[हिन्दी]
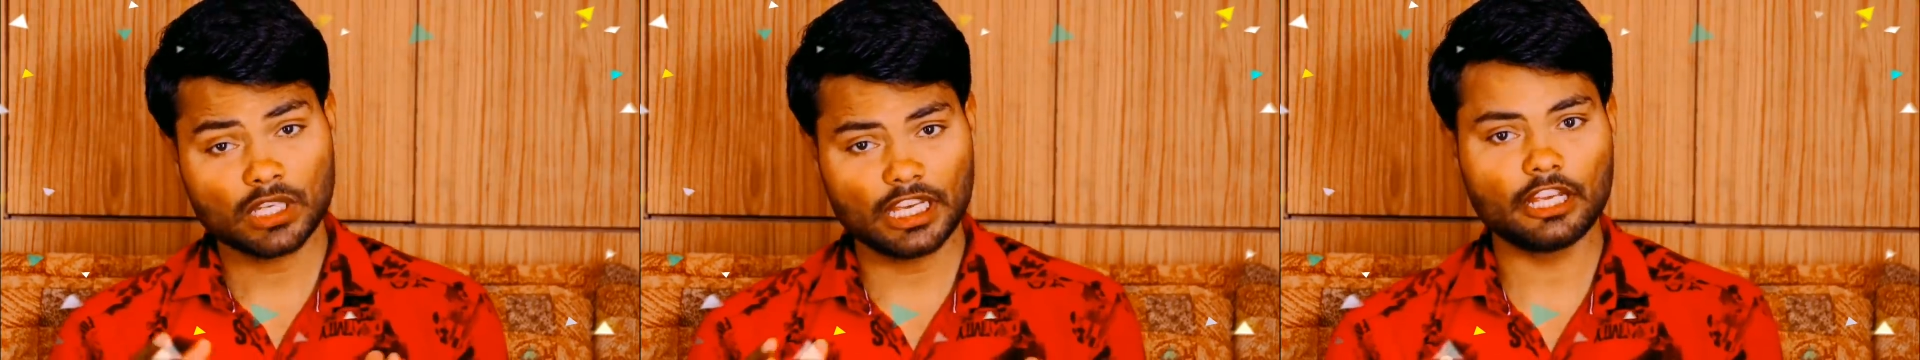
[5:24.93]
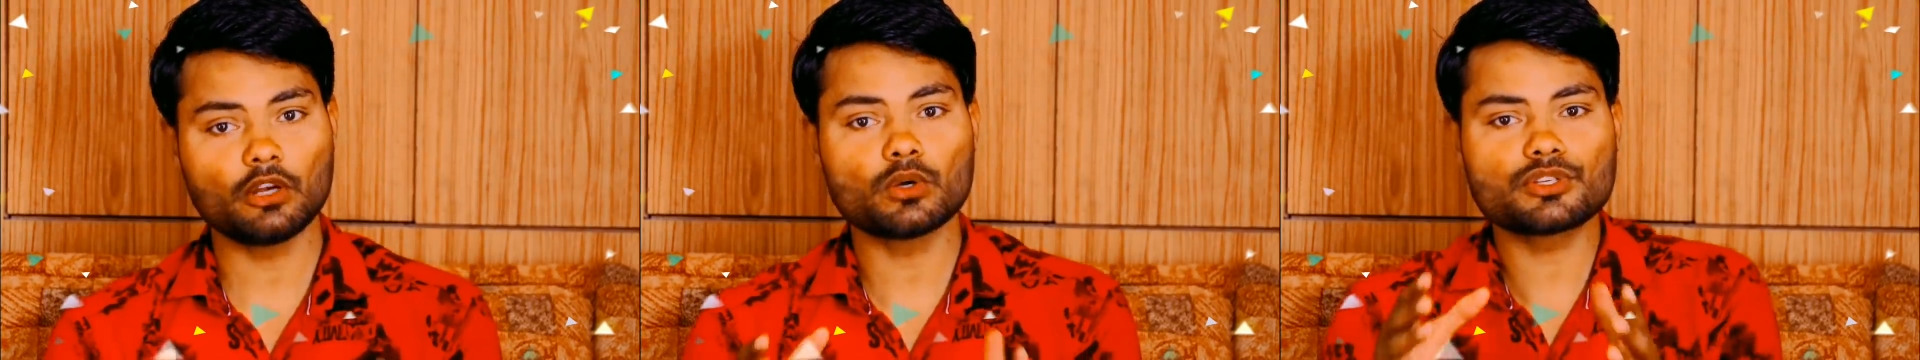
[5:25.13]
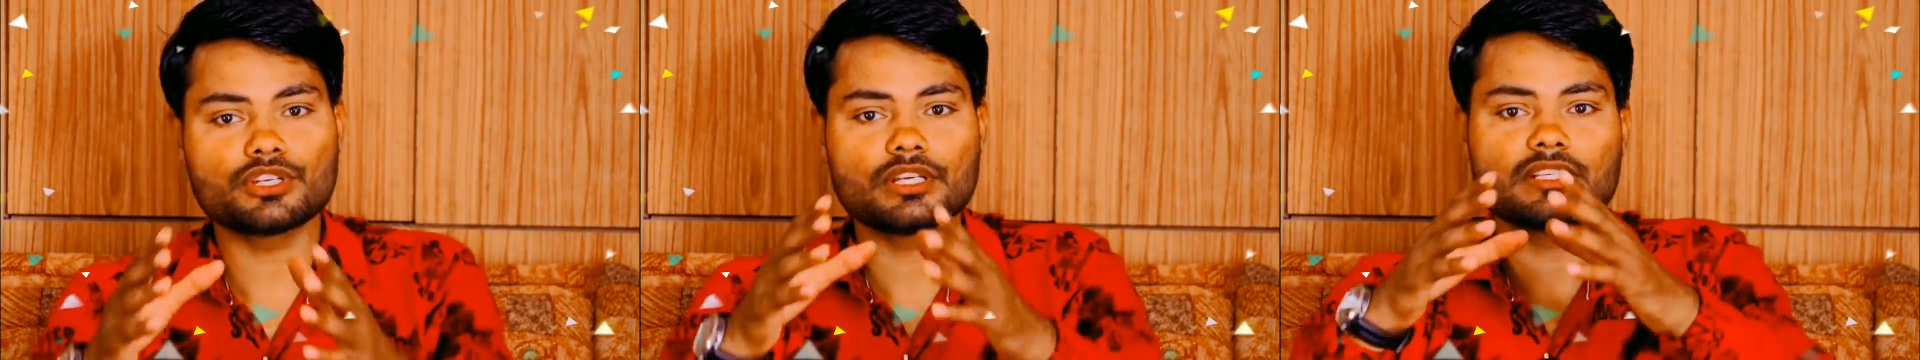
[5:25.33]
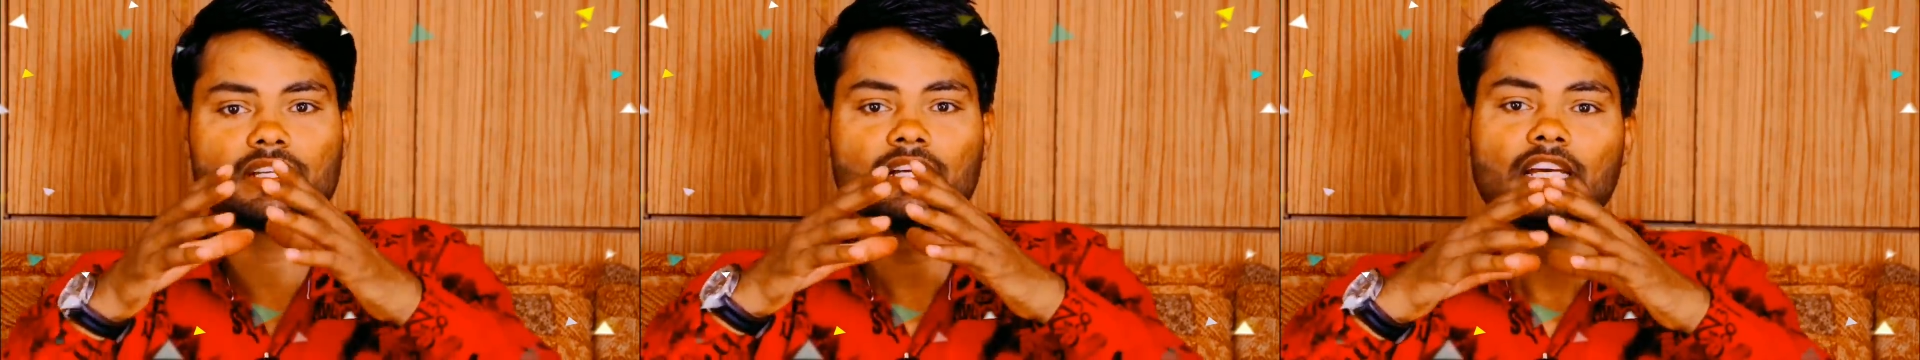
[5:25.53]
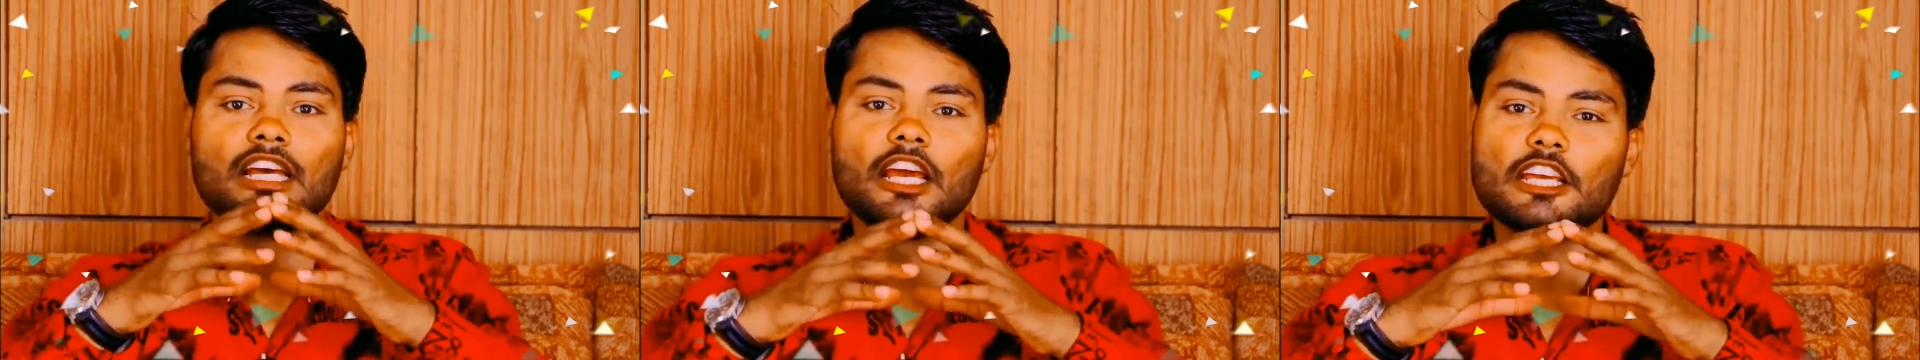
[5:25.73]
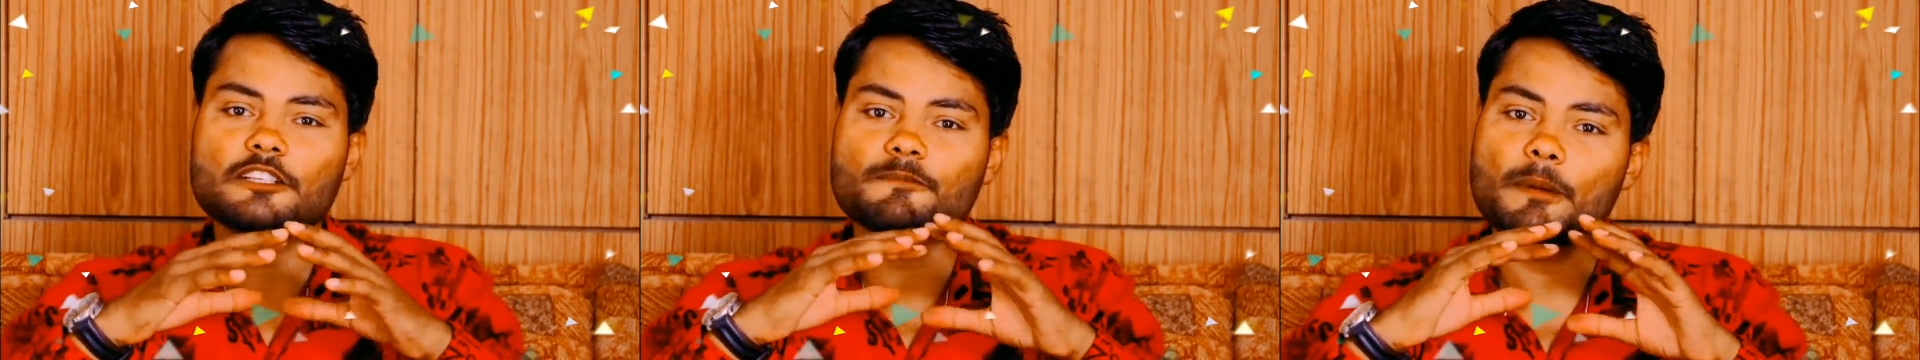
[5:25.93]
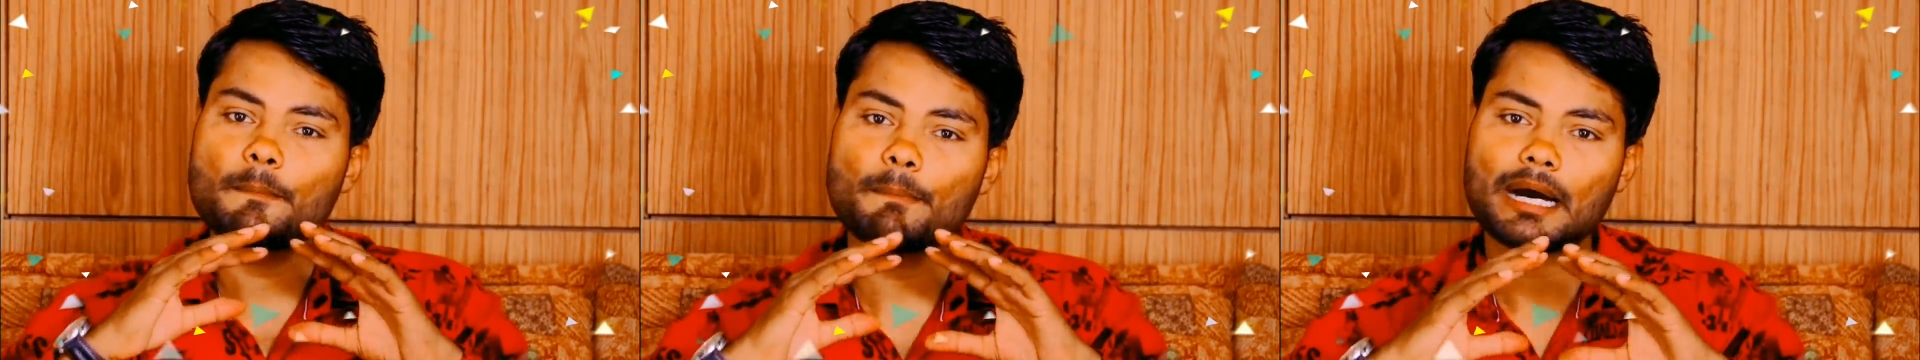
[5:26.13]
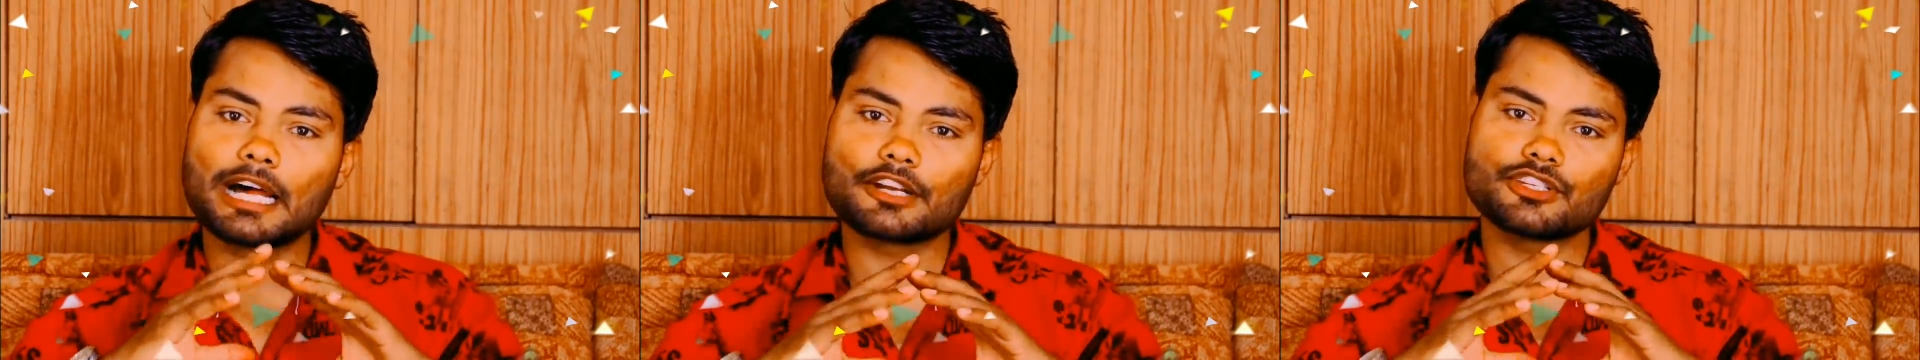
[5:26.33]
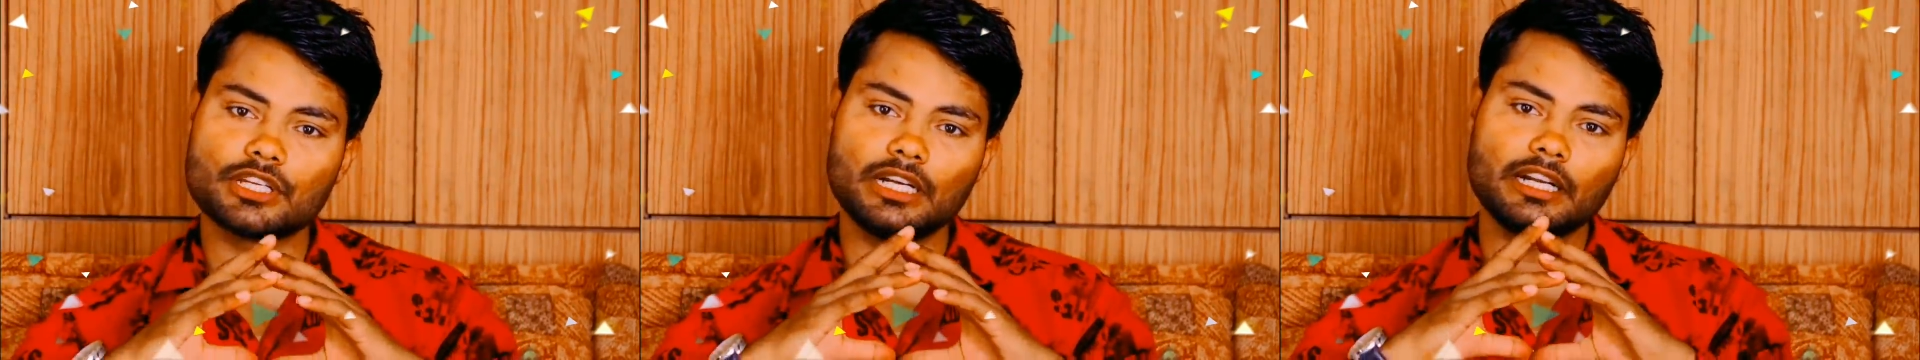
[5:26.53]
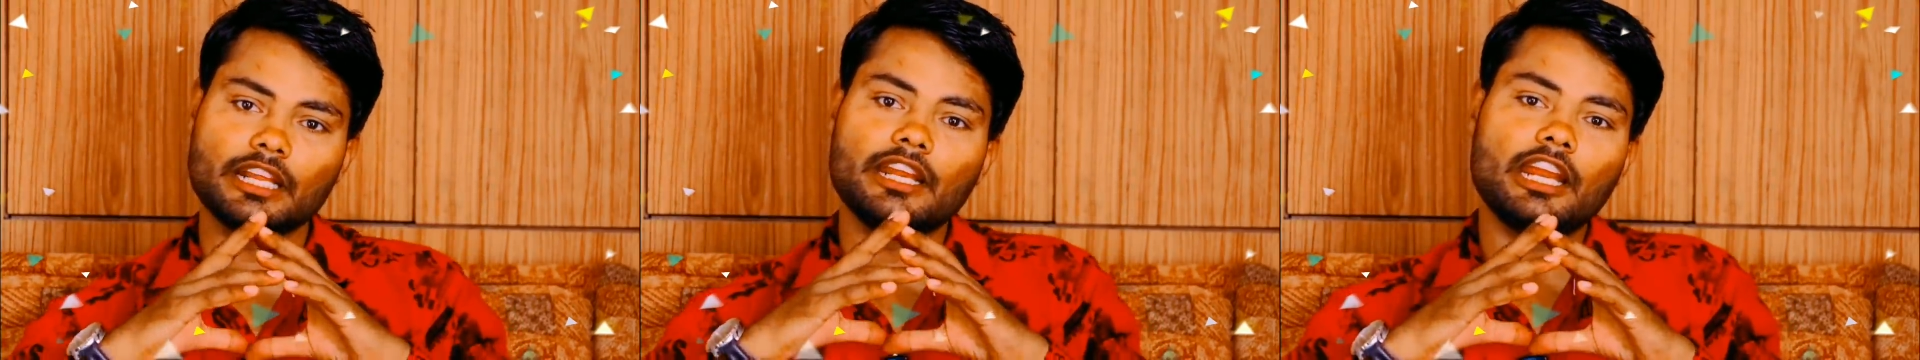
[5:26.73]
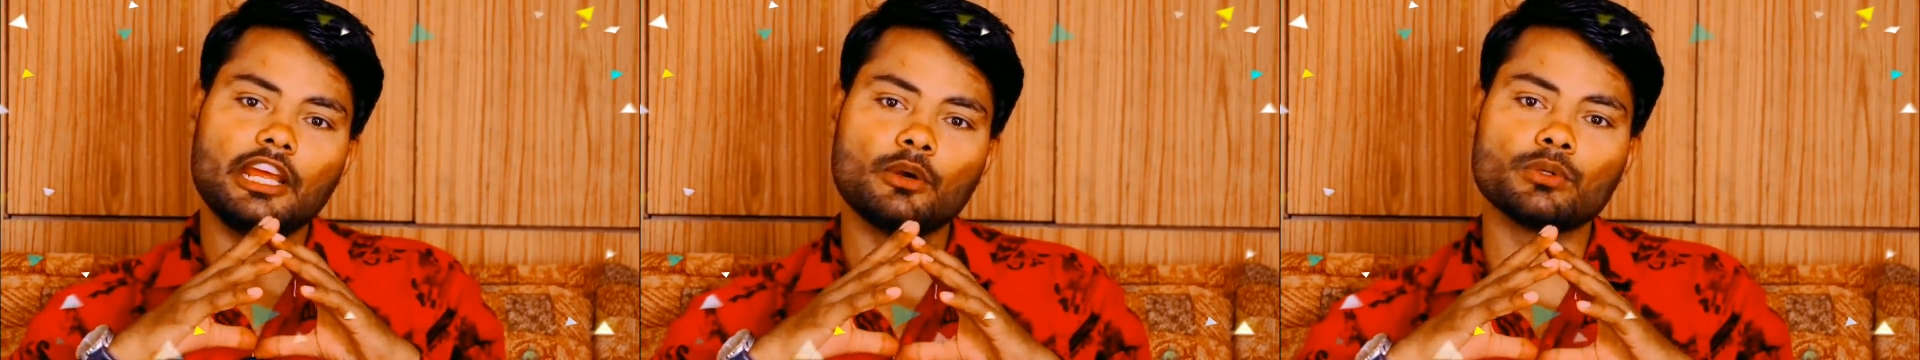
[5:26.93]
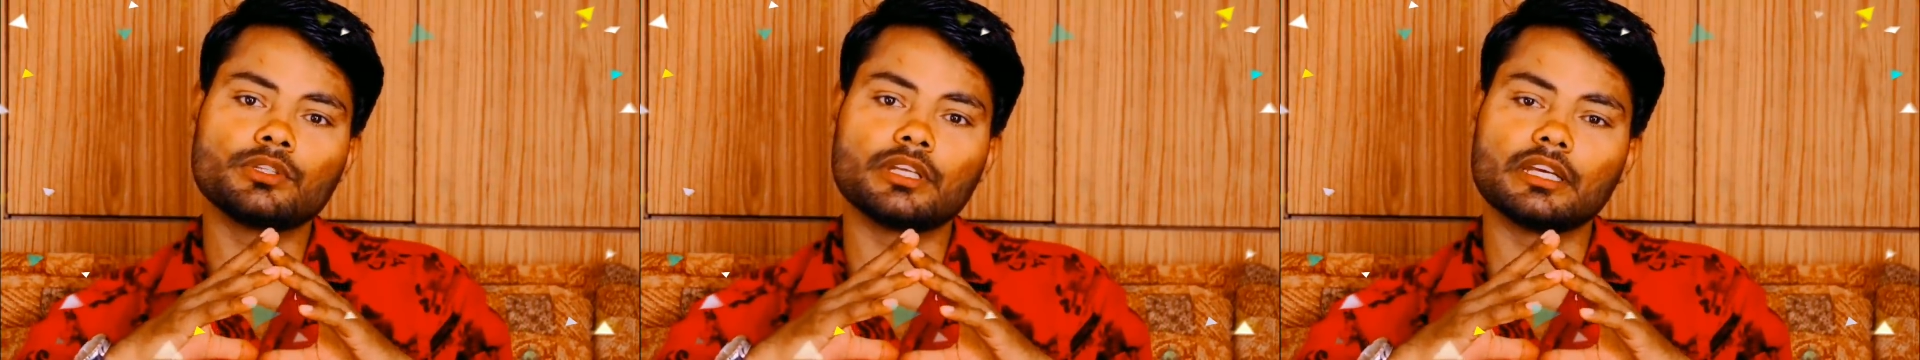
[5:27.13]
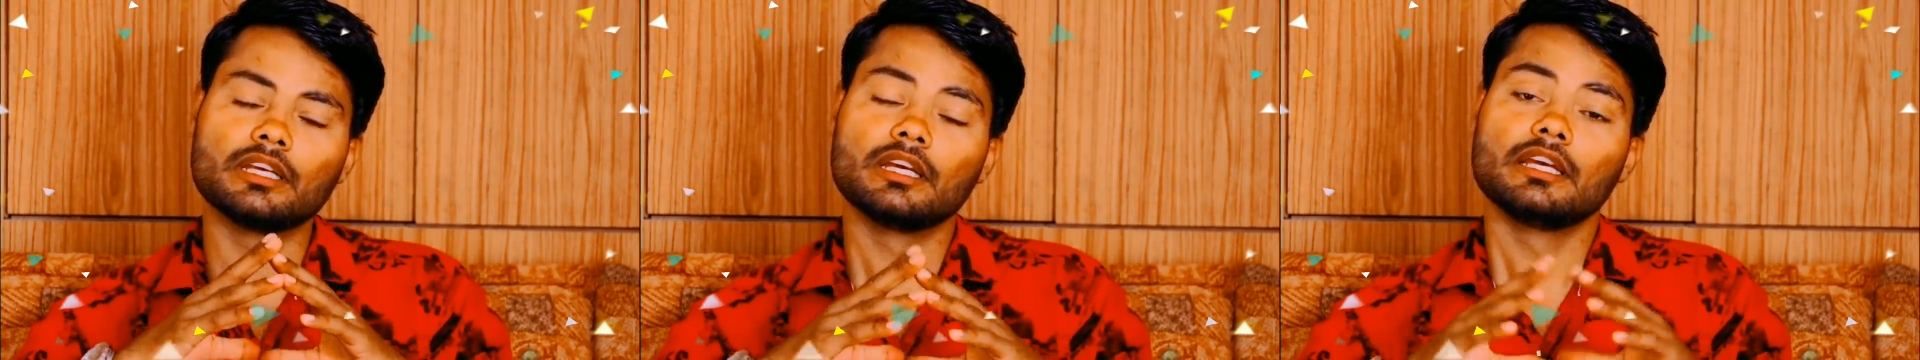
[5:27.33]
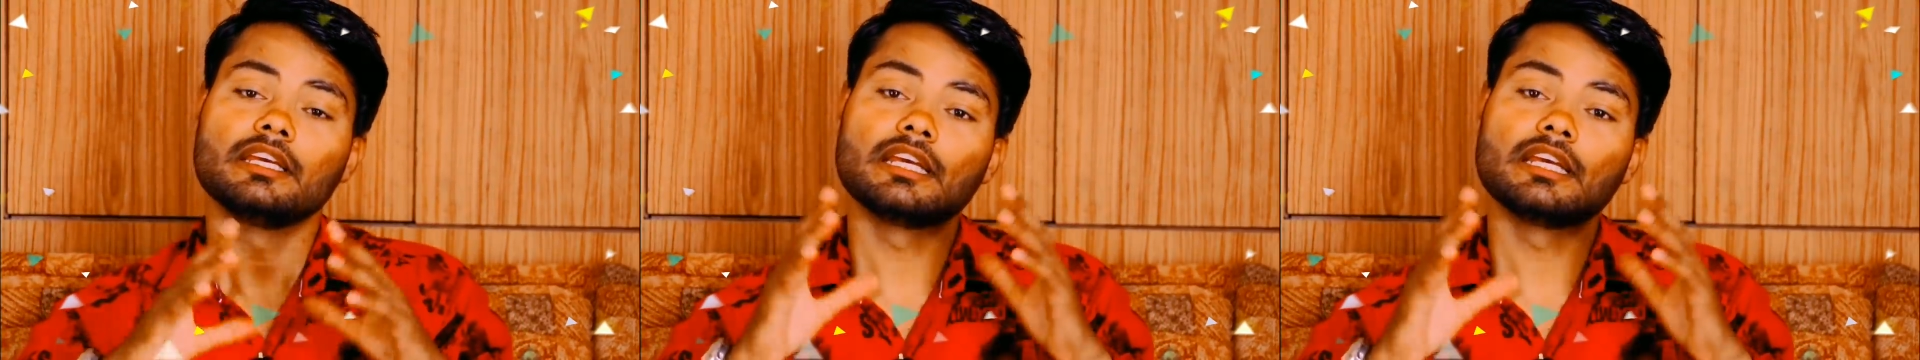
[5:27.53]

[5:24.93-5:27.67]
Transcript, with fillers: एक और चीज इसमें पार्शियलिटी नहीं होती